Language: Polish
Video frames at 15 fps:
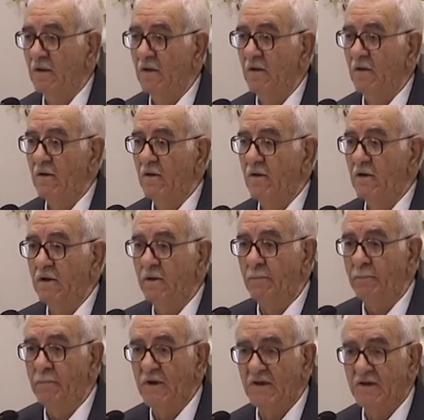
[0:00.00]
Nic nie będziesz
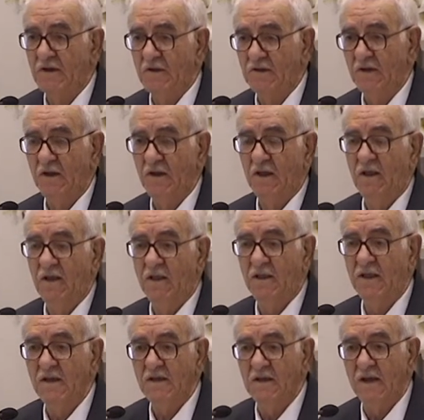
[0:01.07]
czuł.
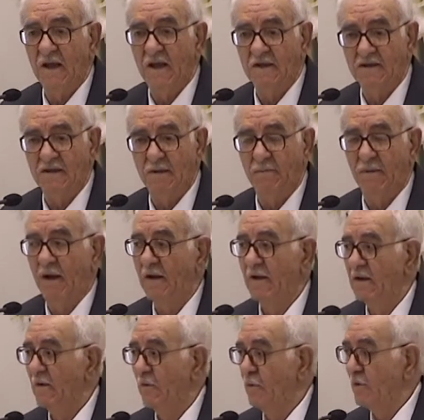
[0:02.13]

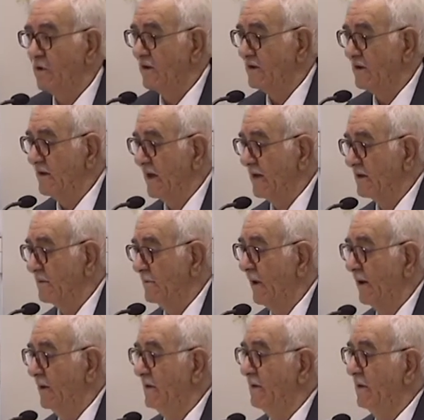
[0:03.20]
Wiara
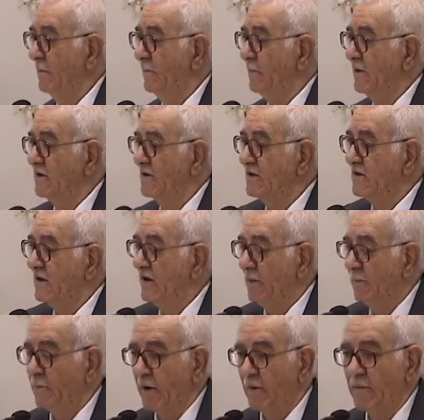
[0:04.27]
nie jest
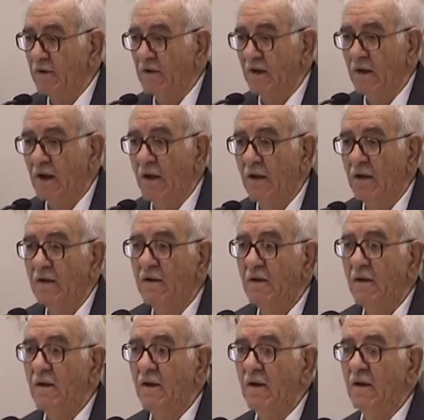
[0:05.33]
uczuciem.
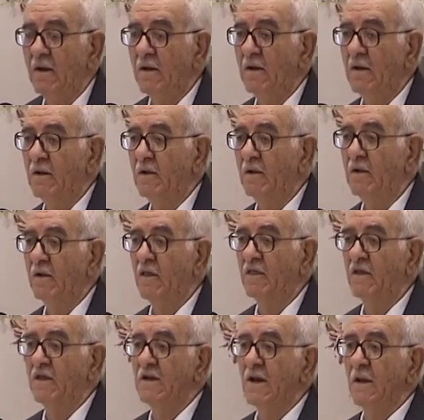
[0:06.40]
Wiara jest
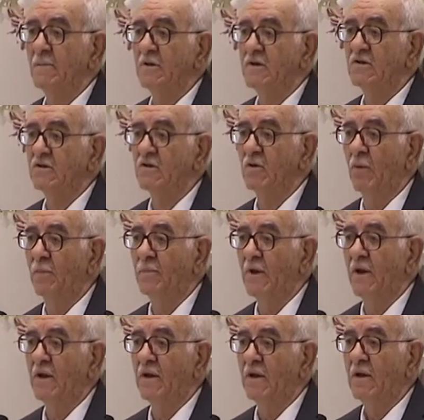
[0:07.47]
naprawdę
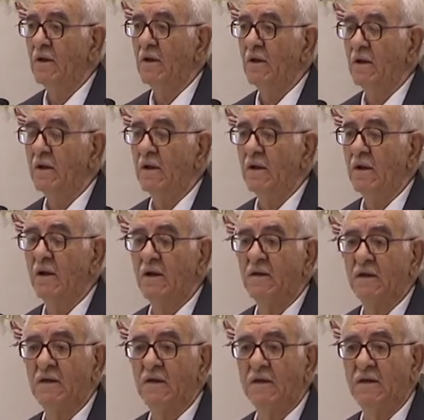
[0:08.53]

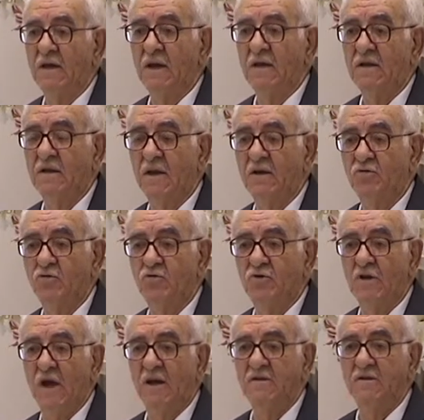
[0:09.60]
mocą,
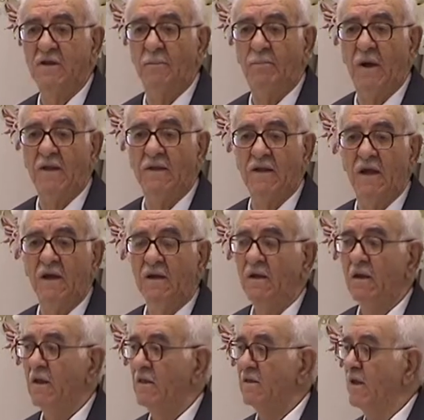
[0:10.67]
która
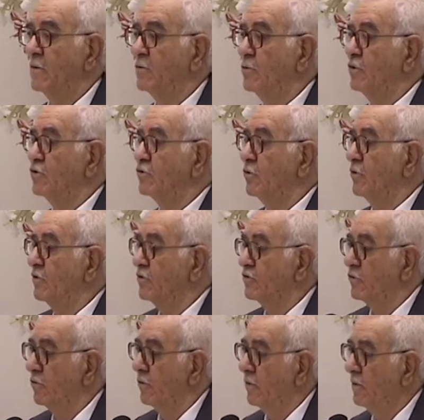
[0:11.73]
przychodzi
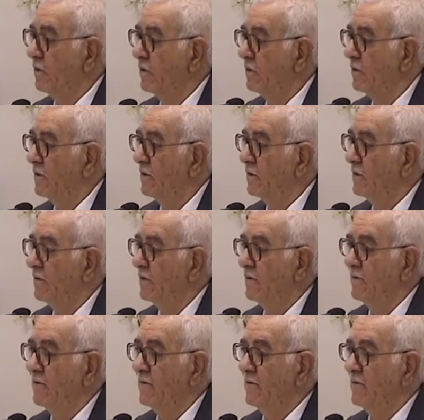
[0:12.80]
i
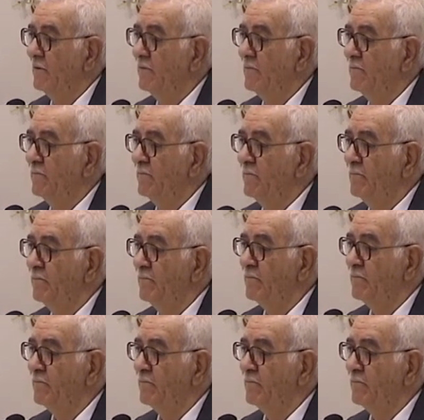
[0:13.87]
władza nad wszystkim.